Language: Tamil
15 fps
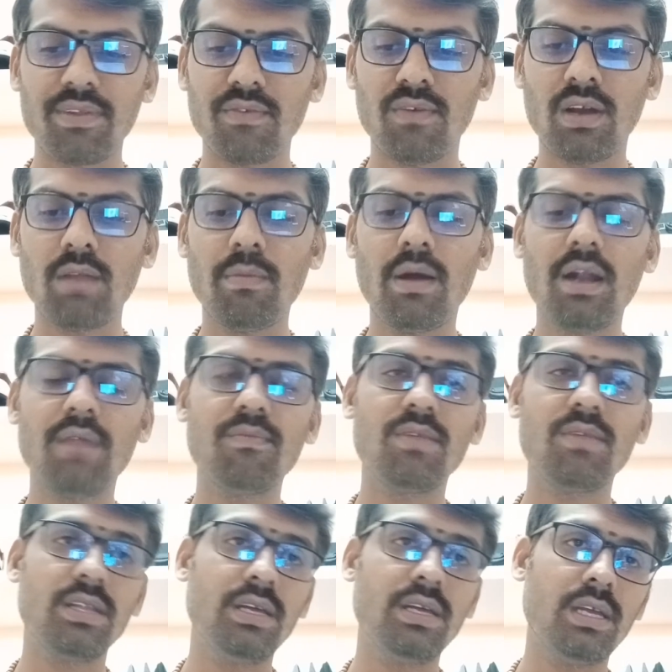வருமானம்
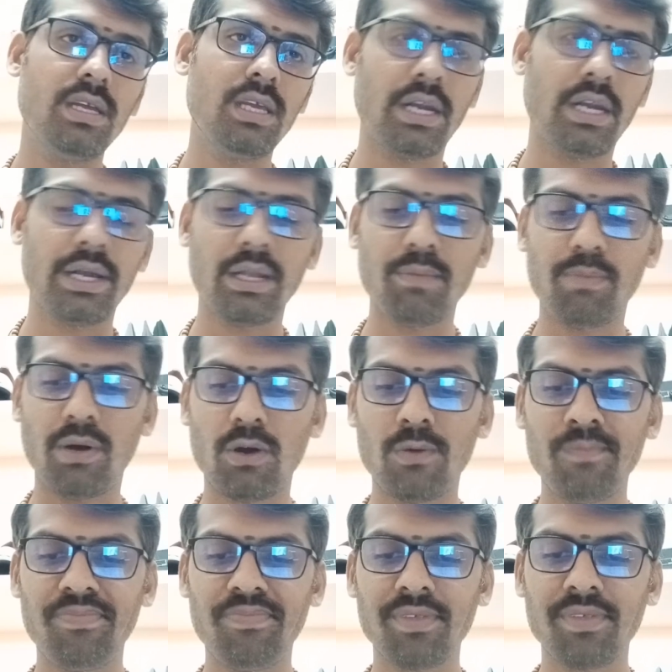வந்து
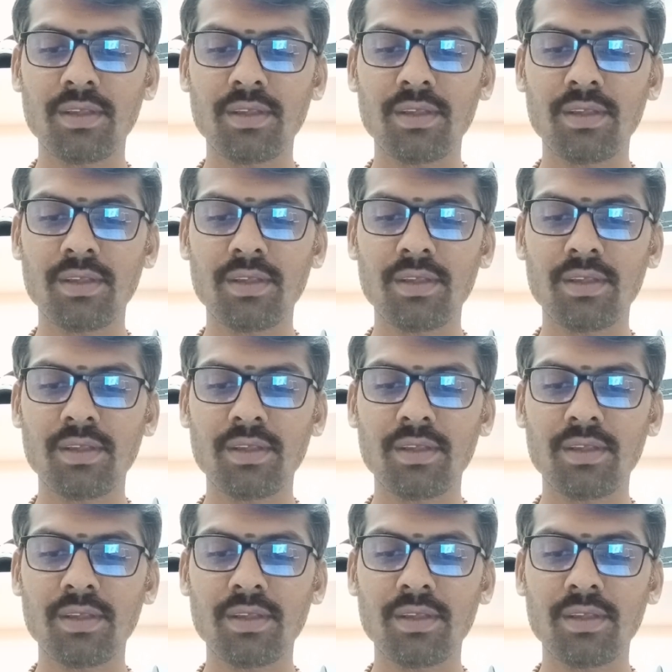இரட்டிப்பாகும்